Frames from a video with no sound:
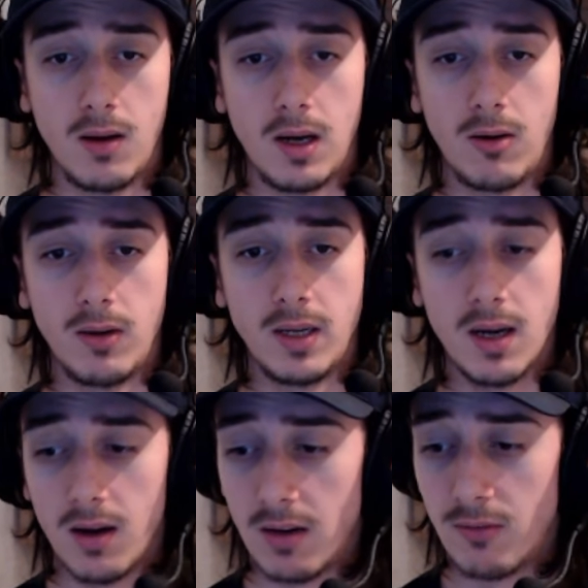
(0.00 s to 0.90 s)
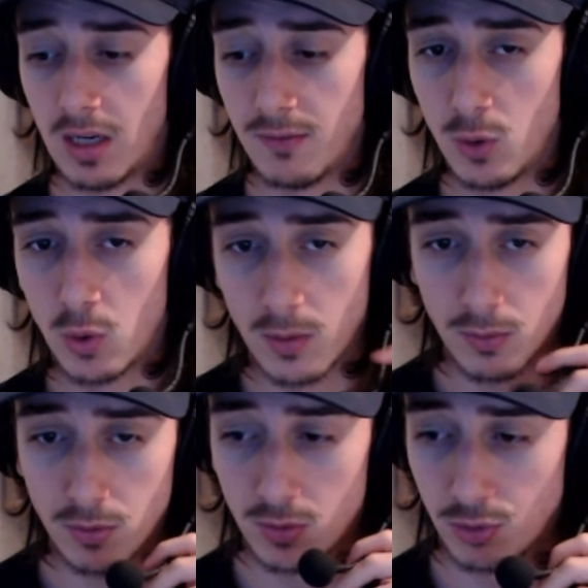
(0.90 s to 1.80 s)
Alors les gars, avant que la vidéo
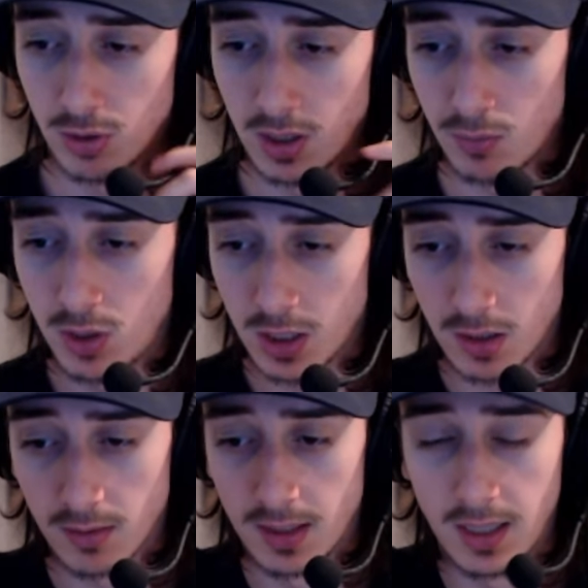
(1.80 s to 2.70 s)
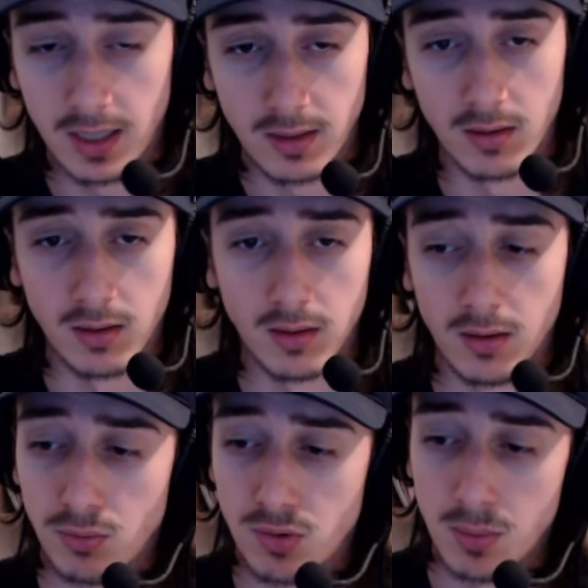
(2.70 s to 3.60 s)
commence, je tenais à vous dire d'aller
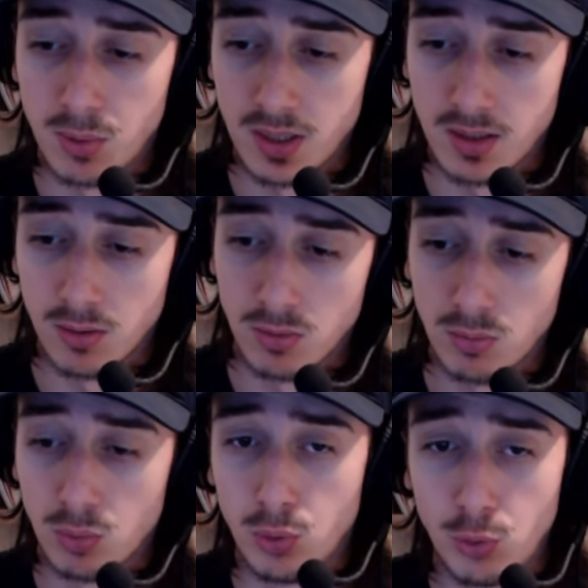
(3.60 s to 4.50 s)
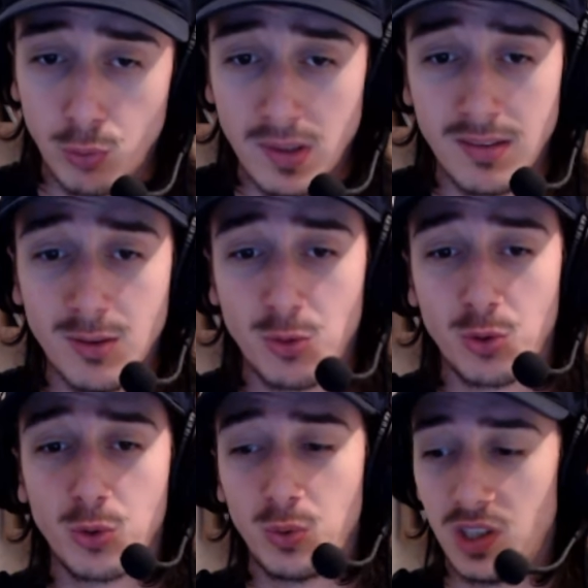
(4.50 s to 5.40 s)
euh, vous abonner de suite
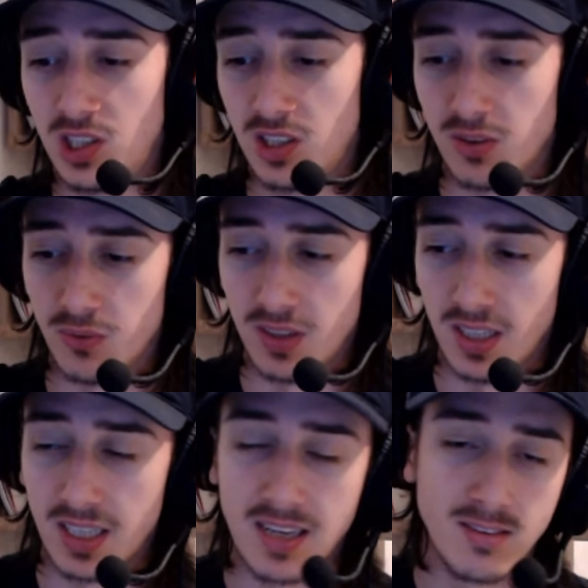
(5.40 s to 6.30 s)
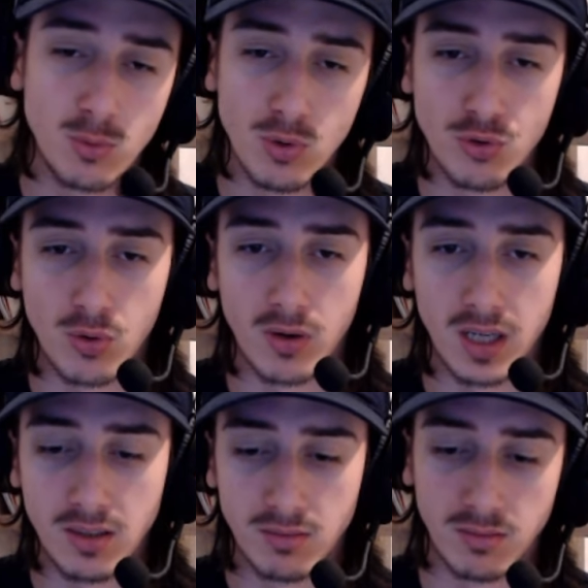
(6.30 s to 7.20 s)
sur Twitch. On est quasi tous les jours en
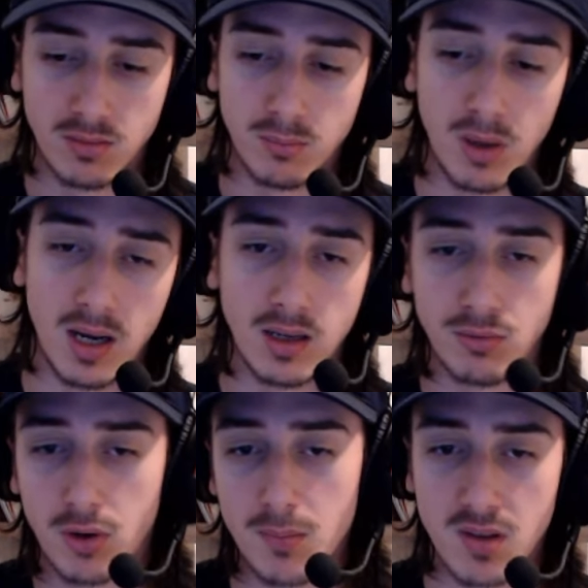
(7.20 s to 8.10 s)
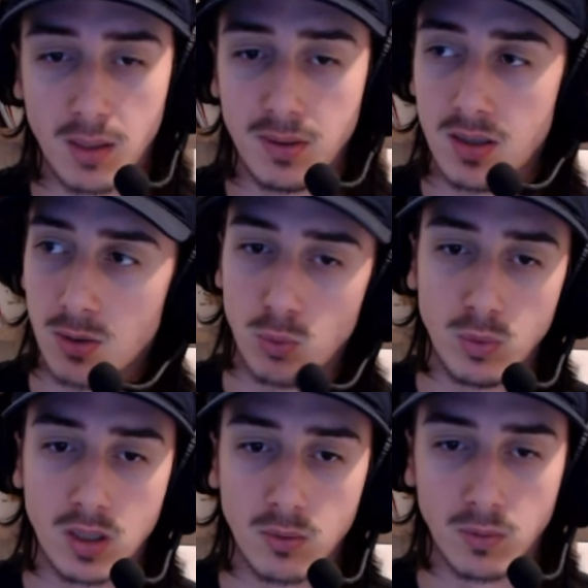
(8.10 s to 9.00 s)
live. Bah là, comme c'est la bêta, tout le
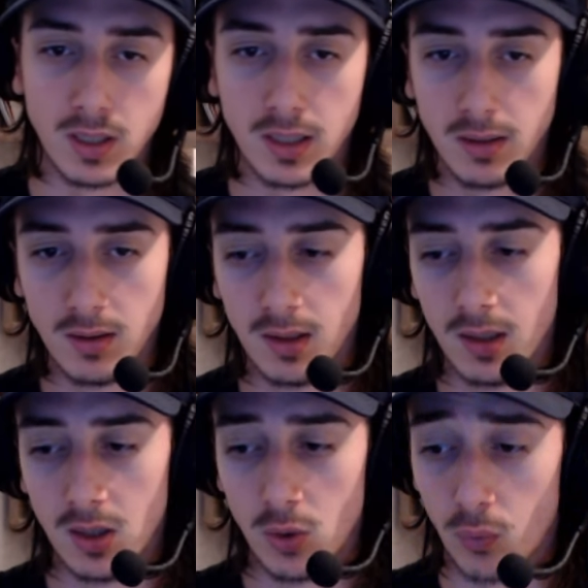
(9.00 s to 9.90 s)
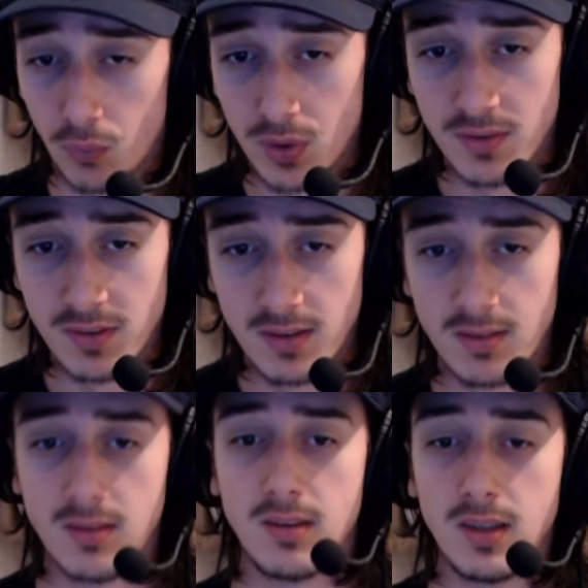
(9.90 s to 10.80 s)
week-end on y est. Donc venez
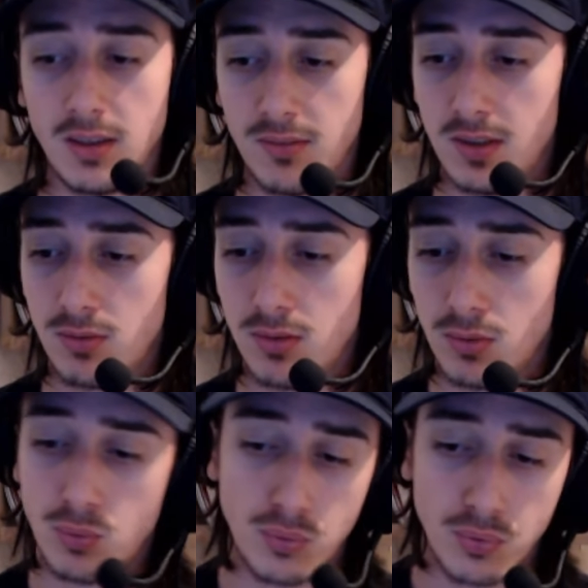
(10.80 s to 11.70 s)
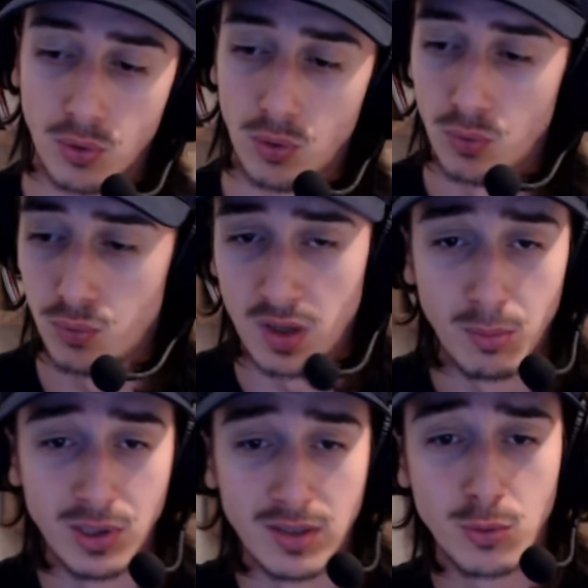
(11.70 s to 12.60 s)
vite et venez vous, vous, follow, vous
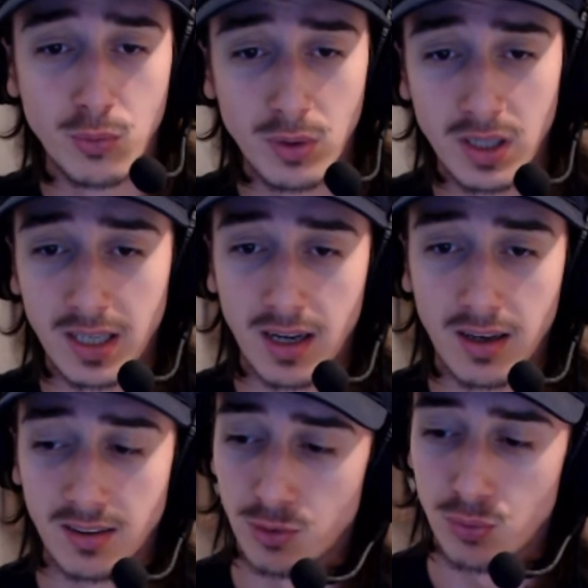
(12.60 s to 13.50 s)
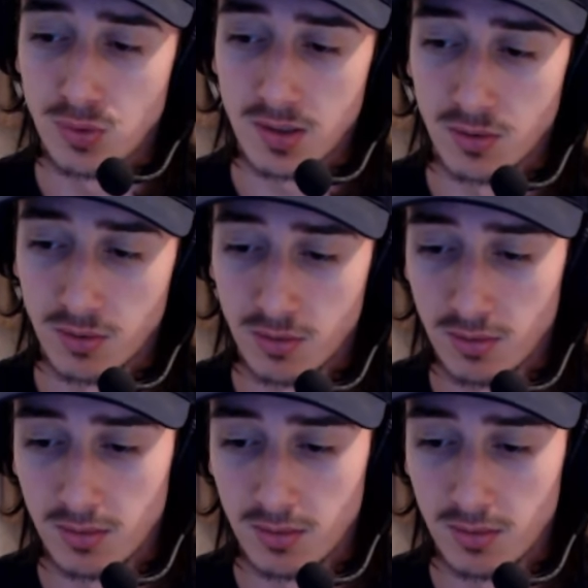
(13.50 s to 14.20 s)
abonner, ce que vous voulez les gars. Je vous attends.